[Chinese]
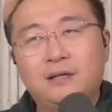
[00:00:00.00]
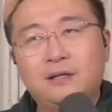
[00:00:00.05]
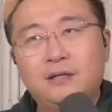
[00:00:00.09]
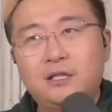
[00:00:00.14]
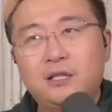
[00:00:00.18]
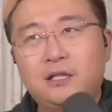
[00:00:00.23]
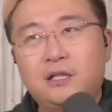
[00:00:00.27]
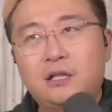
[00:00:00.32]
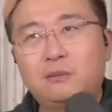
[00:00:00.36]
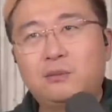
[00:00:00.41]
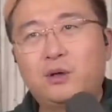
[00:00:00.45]

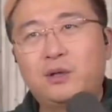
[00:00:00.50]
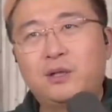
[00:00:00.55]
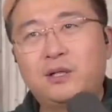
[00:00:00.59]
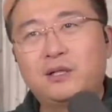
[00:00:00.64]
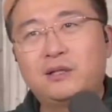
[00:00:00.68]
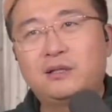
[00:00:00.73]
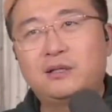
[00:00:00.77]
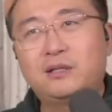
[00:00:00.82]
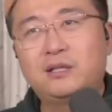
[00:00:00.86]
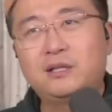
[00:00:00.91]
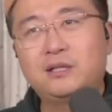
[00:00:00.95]
这哥们儿，
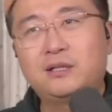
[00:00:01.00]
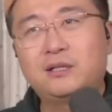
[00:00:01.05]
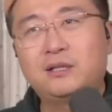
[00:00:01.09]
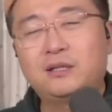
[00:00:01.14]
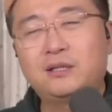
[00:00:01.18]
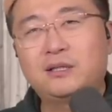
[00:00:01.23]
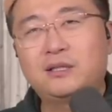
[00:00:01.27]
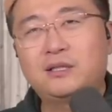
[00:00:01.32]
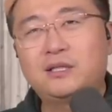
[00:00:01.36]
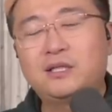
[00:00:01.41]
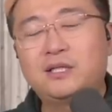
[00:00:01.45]
这
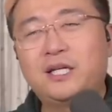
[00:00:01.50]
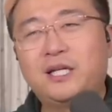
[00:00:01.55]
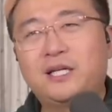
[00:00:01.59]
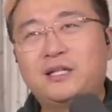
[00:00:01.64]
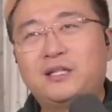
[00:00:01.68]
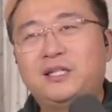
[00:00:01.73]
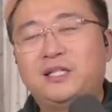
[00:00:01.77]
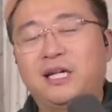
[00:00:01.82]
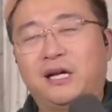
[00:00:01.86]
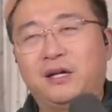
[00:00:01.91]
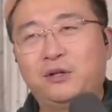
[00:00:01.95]
个之前
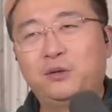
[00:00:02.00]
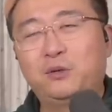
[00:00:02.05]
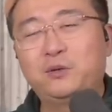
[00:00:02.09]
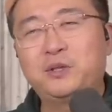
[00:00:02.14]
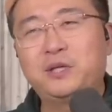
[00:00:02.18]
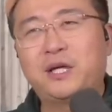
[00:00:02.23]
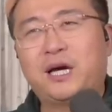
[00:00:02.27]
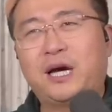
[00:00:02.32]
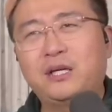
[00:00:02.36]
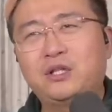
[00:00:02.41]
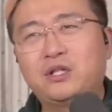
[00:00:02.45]
想的东
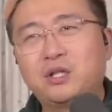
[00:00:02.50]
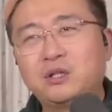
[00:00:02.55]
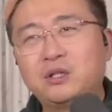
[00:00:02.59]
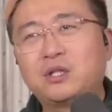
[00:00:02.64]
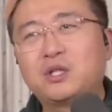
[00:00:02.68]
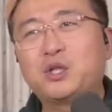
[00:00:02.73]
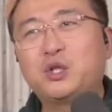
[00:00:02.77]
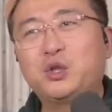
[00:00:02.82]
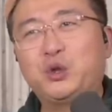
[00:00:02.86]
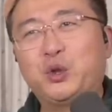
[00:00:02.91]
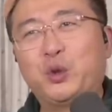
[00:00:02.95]
西还真
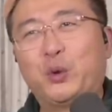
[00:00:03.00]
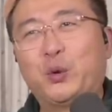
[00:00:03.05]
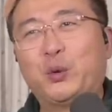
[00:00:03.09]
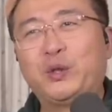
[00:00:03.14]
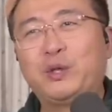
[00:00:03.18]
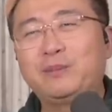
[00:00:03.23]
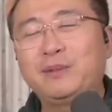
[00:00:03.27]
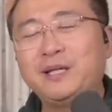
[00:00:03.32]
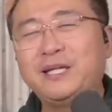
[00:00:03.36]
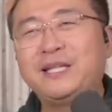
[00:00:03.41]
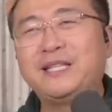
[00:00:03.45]
是有
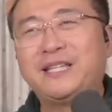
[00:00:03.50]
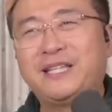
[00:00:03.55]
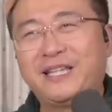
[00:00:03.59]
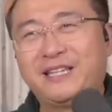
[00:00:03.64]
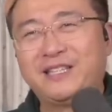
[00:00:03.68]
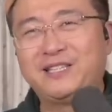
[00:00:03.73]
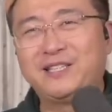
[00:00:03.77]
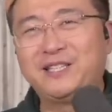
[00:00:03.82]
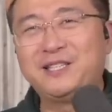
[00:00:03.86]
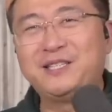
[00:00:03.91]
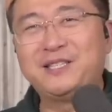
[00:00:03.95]
那么一
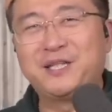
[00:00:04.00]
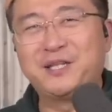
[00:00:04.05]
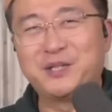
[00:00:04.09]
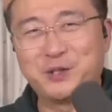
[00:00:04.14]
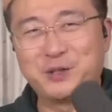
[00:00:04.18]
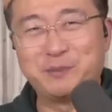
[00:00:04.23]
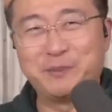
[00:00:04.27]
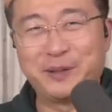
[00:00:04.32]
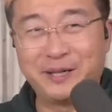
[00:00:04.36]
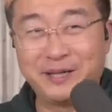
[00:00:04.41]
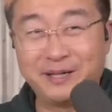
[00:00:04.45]
点先见
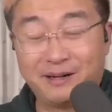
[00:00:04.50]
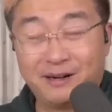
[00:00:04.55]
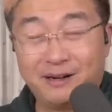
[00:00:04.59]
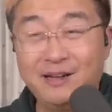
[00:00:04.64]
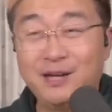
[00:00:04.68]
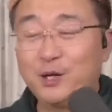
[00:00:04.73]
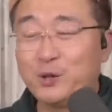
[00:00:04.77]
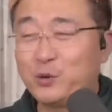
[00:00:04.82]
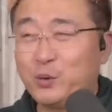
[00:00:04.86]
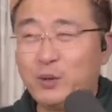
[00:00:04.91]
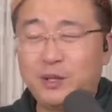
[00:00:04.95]
之明啊！
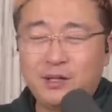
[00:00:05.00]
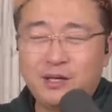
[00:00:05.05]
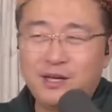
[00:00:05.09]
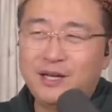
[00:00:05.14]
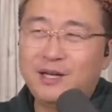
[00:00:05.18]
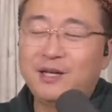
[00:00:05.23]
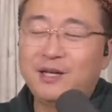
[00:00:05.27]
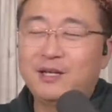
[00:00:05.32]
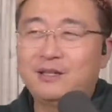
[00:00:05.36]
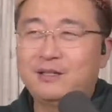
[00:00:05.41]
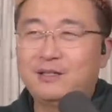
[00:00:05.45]
所以，
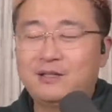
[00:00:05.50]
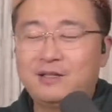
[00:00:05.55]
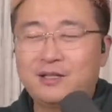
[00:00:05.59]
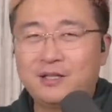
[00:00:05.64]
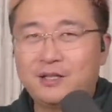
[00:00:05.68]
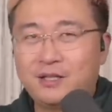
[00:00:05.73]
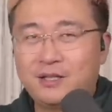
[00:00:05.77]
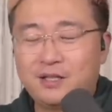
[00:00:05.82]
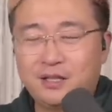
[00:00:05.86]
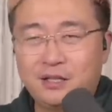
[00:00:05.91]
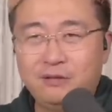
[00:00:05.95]
这
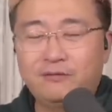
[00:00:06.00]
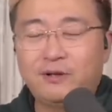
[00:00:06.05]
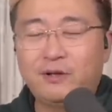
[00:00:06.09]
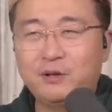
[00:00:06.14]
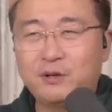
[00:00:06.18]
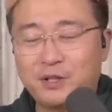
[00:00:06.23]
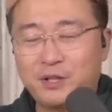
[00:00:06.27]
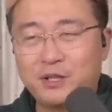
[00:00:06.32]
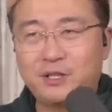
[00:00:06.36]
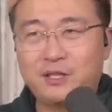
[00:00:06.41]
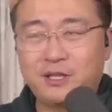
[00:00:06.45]
个西方
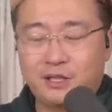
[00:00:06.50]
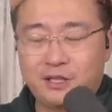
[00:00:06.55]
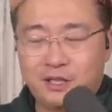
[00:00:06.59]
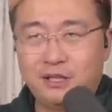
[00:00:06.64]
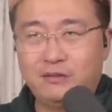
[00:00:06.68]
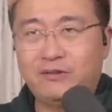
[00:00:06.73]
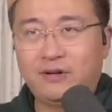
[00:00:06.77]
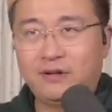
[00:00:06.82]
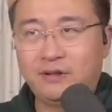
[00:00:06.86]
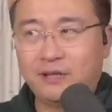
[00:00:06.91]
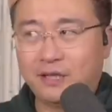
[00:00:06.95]
世界、
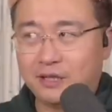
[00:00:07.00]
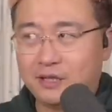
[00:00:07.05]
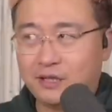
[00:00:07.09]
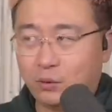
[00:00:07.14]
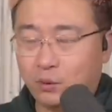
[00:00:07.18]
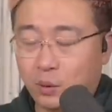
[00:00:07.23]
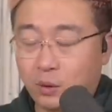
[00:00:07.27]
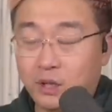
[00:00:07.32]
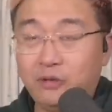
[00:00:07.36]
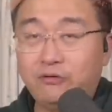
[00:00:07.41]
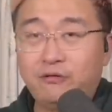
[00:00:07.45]
西方的这个
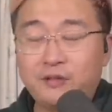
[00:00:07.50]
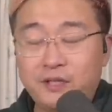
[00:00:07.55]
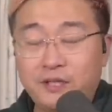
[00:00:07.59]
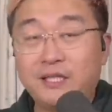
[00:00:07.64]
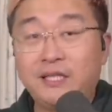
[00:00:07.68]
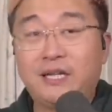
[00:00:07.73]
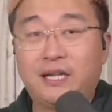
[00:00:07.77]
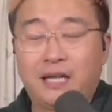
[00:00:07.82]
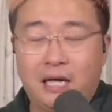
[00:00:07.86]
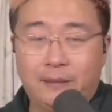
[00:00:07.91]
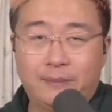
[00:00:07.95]
文艺复兴
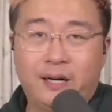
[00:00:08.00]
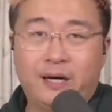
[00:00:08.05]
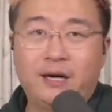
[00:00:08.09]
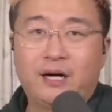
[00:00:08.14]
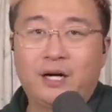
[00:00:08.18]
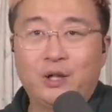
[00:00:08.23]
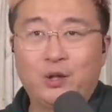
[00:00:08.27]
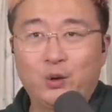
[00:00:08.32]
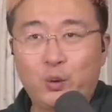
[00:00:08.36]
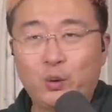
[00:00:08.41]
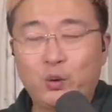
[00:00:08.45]
以来嘛，
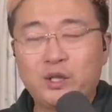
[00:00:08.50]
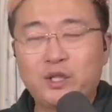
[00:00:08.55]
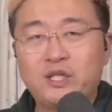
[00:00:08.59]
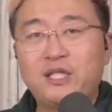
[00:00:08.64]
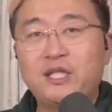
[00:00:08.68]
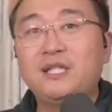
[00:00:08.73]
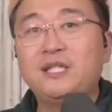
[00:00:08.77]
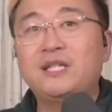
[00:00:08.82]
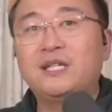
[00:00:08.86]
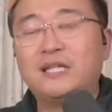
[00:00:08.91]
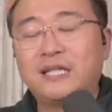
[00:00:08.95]
很多
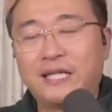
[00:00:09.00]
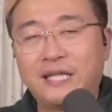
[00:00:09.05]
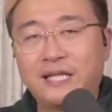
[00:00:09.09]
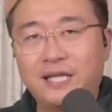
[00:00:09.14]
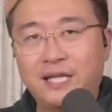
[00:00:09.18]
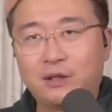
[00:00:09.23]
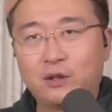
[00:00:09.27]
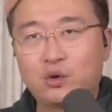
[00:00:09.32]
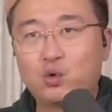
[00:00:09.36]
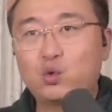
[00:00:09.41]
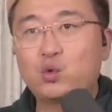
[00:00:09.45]
新的理
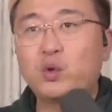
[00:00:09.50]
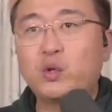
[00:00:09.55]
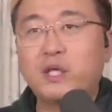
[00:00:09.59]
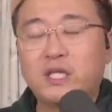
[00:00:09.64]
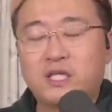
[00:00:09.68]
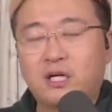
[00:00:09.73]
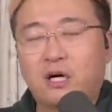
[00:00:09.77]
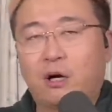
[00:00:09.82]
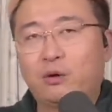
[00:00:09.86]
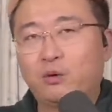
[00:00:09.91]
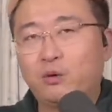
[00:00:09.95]
念最
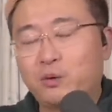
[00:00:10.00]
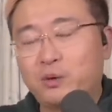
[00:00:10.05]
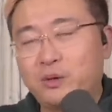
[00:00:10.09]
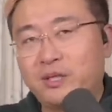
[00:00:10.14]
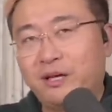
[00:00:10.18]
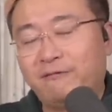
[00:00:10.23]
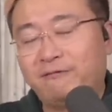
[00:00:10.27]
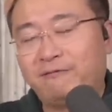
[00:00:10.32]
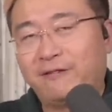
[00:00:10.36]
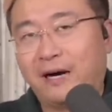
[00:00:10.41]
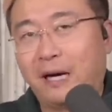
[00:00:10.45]
早都是
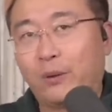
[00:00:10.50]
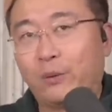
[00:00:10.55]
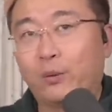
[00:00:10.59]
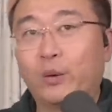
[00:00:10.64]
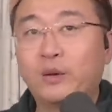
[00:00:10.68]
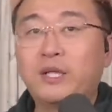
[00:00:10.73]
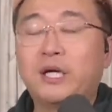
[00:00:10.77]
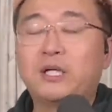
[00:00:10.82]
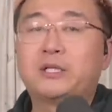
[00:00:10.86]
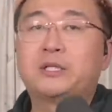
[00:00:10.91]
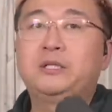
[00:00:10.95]
在法
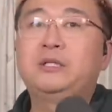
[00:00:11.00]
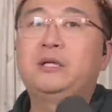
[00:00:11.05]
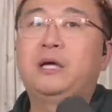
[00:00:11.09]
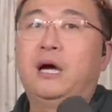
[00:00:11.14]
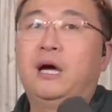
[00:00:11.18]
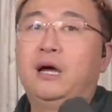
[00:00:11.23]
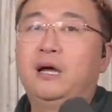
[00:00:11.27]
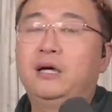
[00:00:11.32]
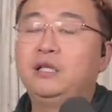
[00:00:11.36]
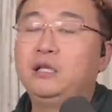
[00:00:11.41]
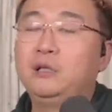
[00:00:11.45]
国诞生的，
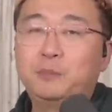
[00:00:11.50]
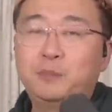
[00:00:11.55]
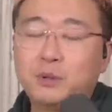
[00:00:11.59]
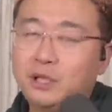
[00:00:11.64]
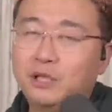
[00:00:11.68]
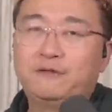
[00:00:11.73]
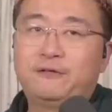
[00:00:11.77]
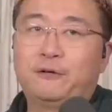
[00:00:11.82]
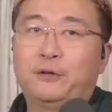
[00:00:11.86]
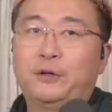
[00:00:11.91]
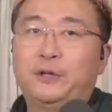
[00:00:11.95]
你不
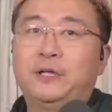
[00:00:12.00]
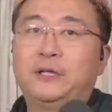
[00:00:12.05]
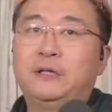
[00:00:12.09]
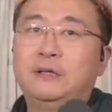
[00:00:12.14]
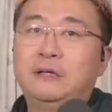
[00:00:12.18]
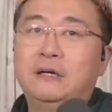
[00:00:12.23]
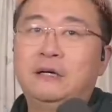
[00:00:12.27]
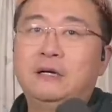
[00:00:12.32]
可否认。